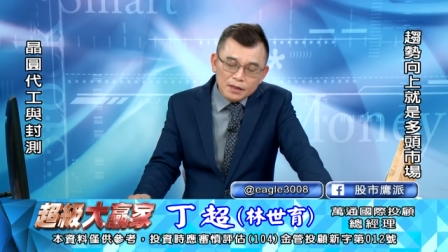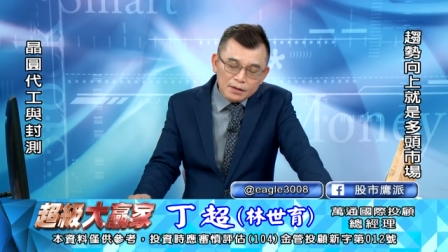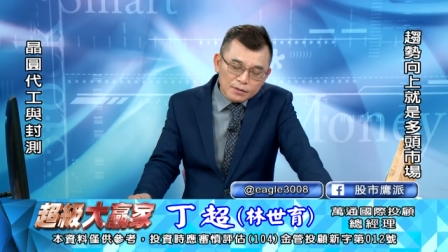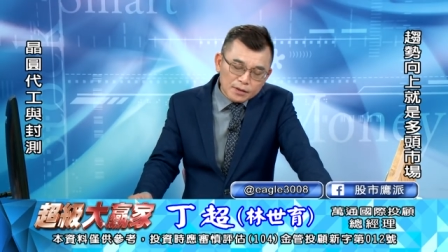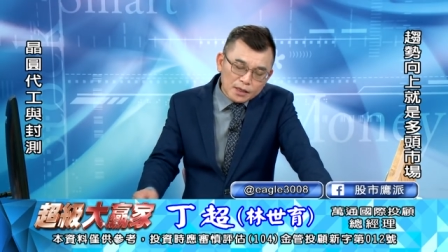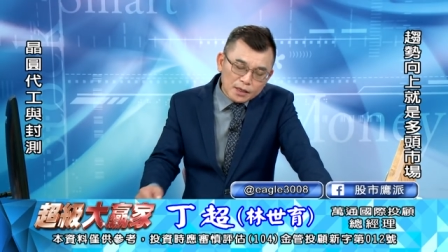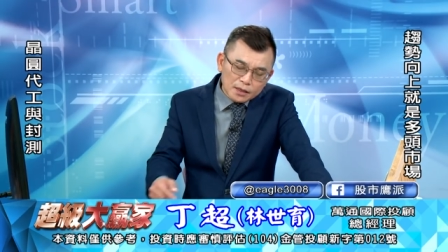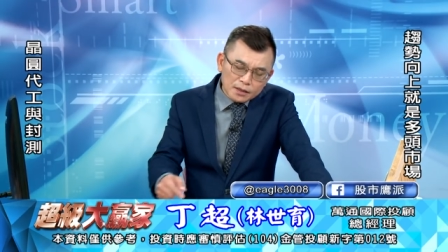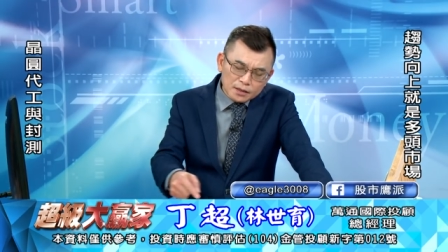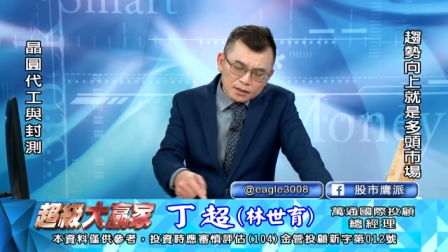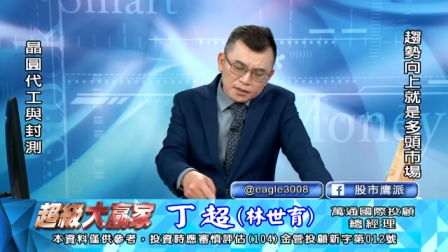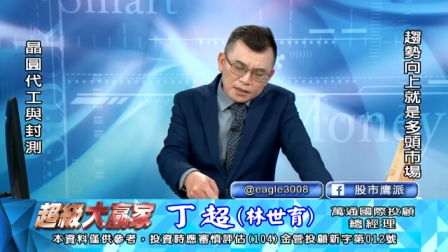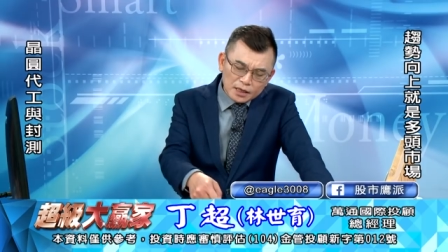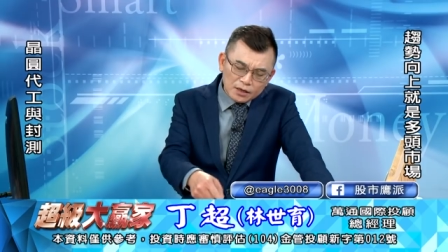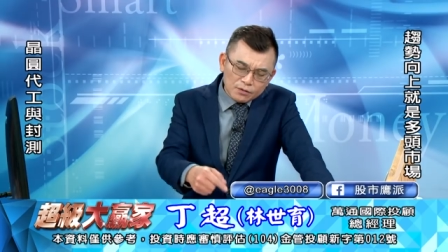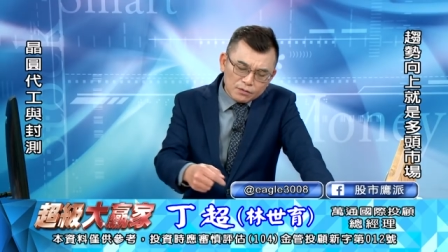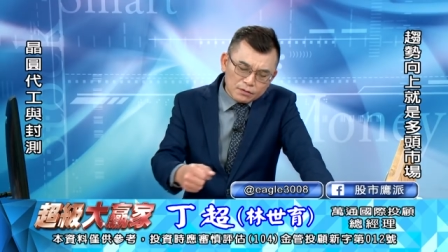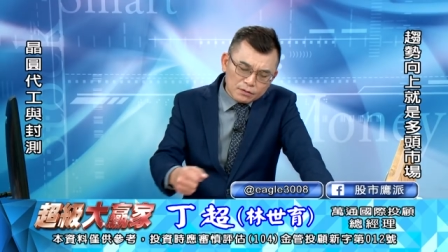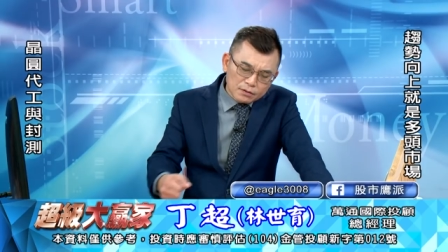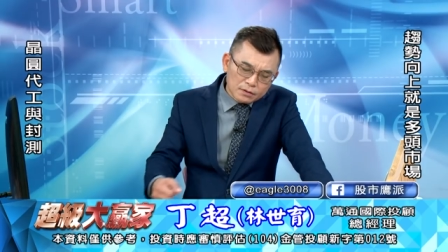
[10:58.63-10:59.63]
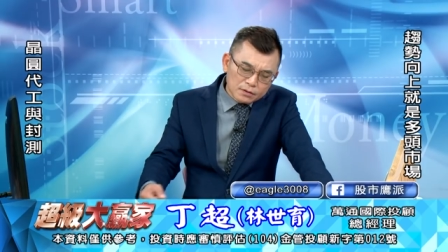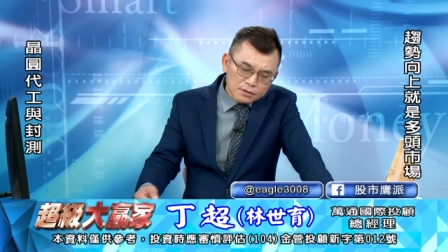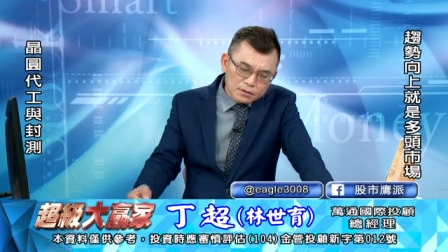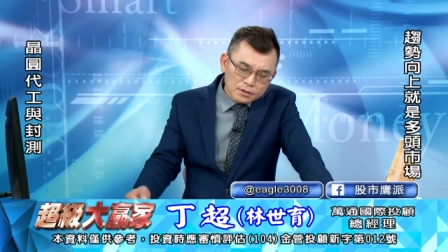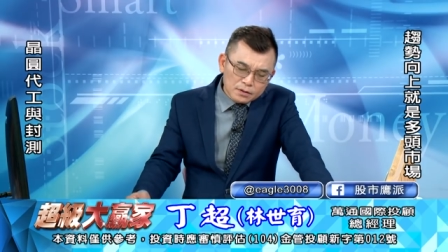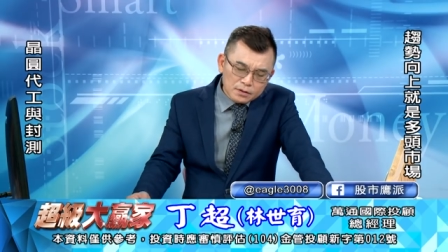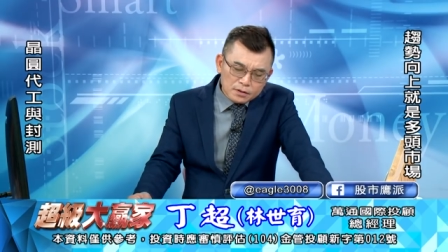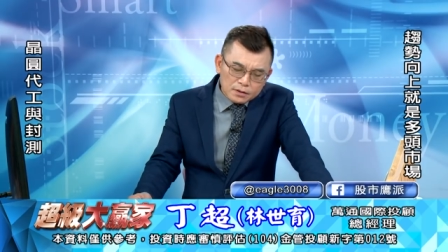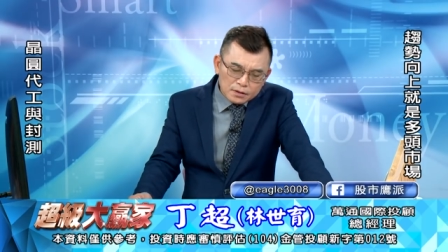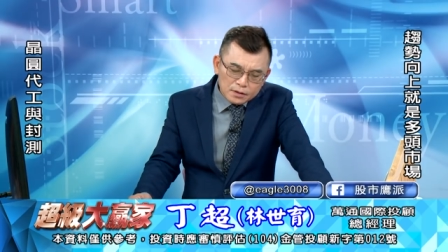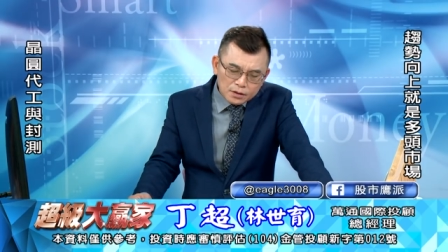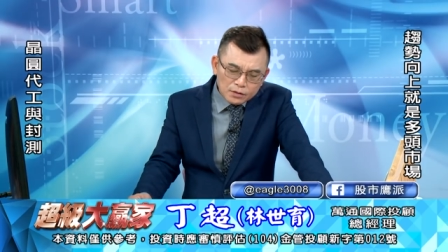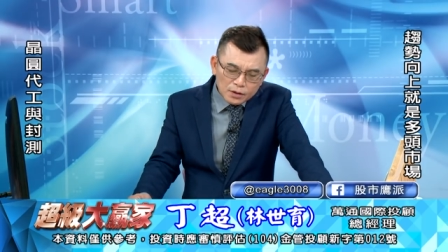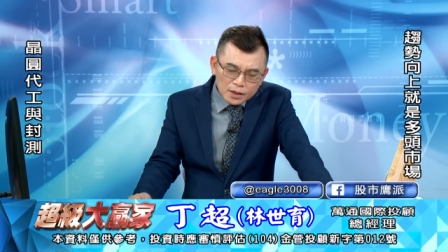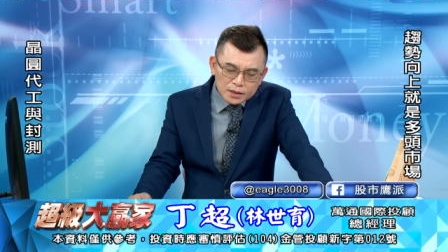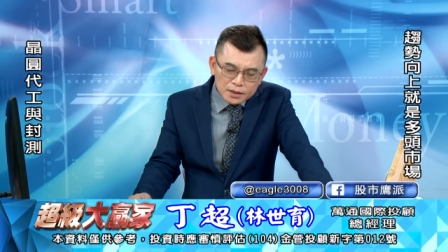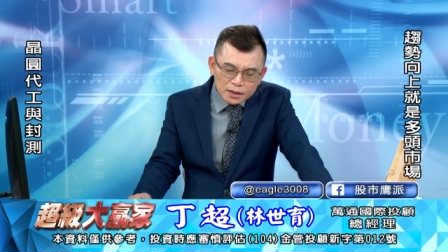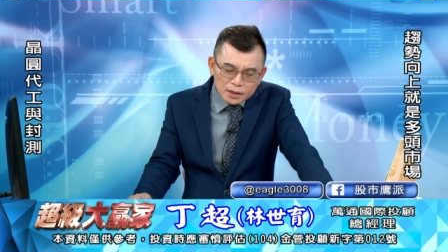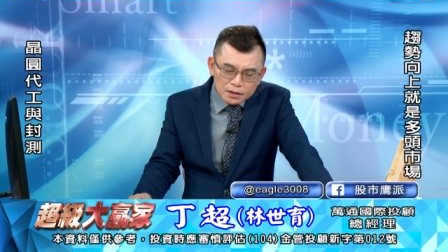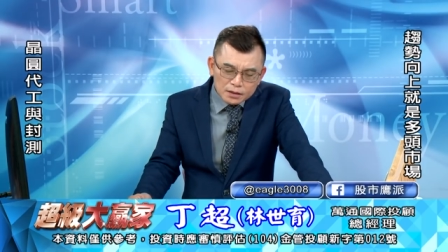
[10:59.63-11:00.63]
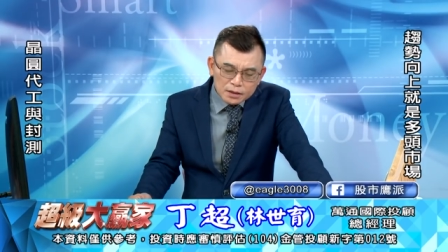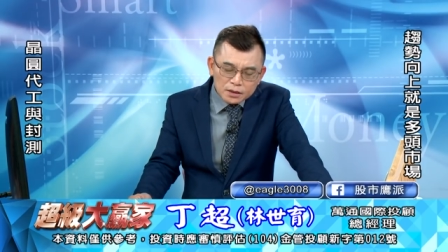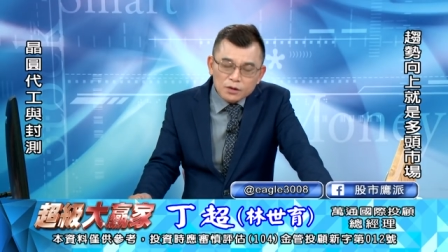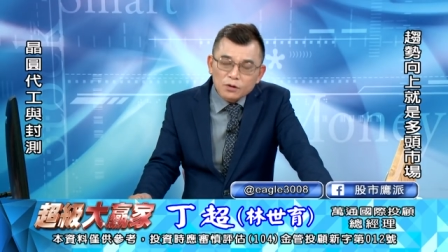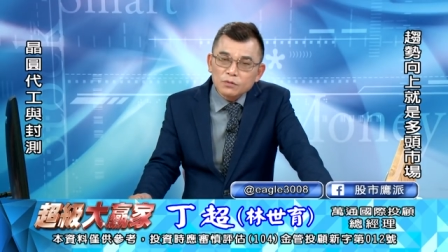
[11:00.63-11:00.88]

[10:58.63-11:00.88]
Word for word: 那我刚刚跟讲过，一块钱你